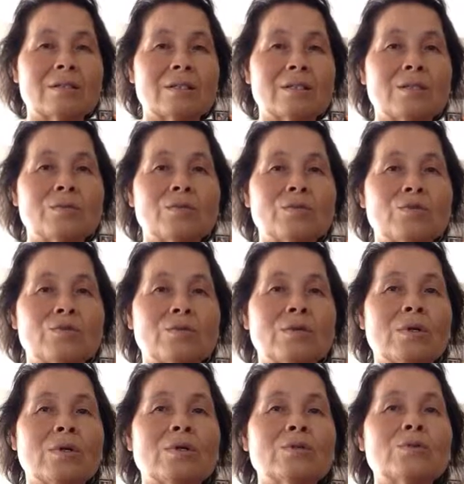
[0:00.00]
지금 죽,
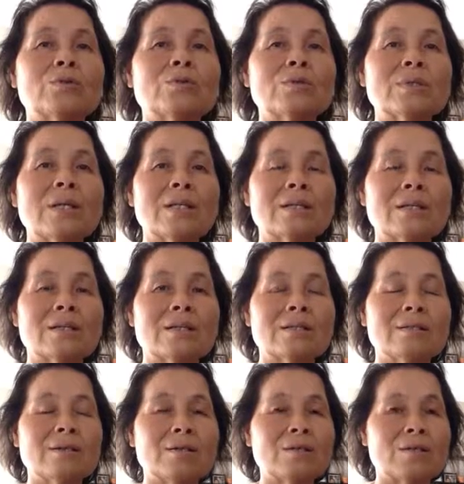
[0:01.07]
는
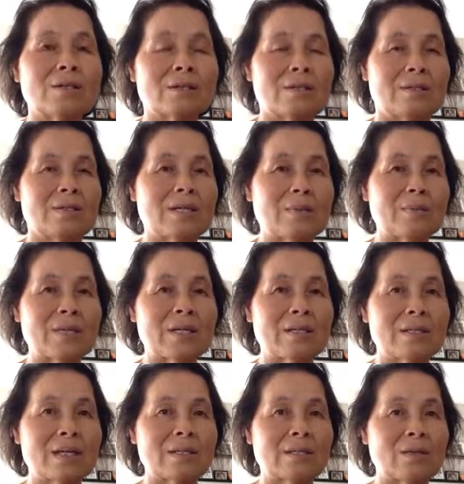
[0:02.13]
상태를 성경에서는
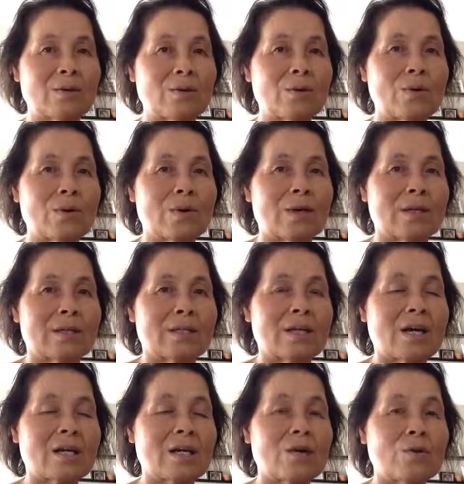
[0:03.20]
잠자는 상태로
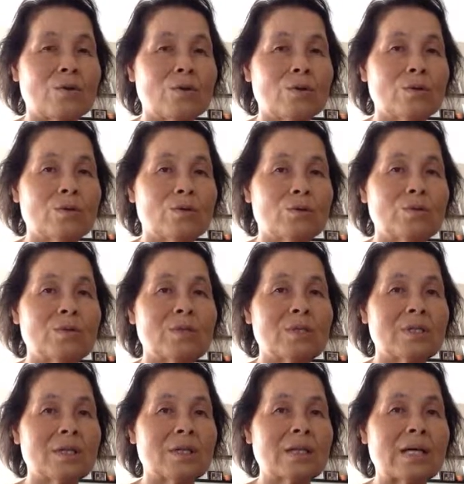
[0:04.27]
이야기하고 두
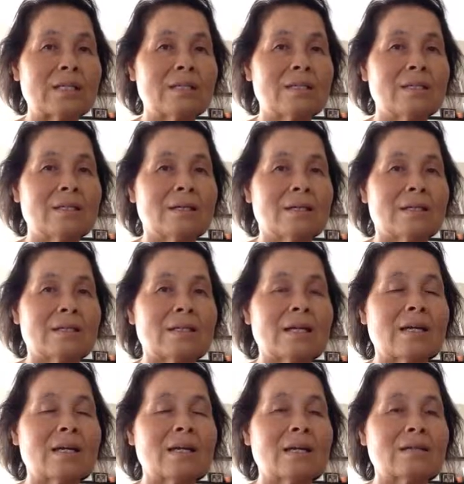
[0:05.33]
번째 다시
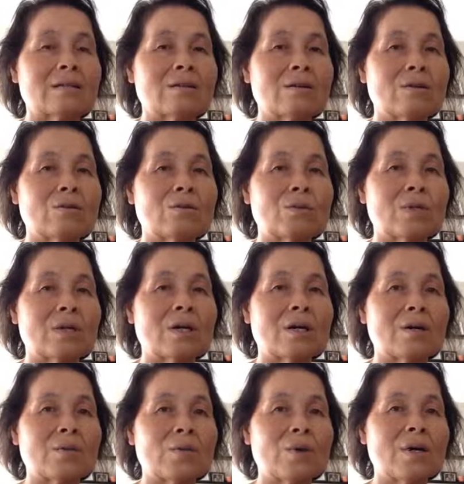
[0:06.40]
살아나서
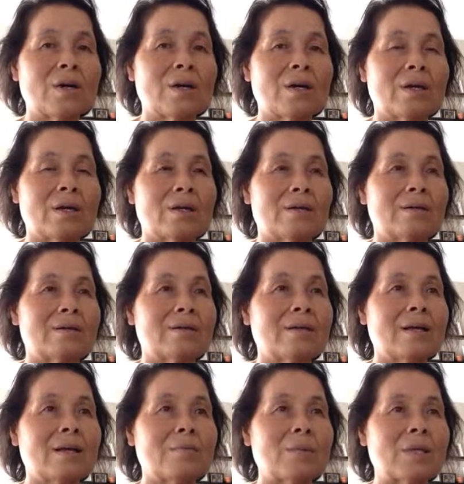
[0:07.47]
우리가 왜
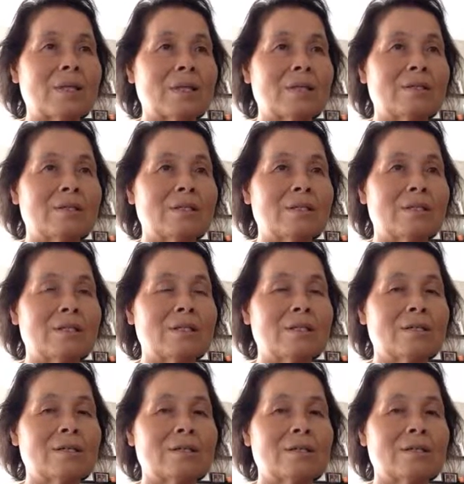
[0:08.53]
그래야만 되는지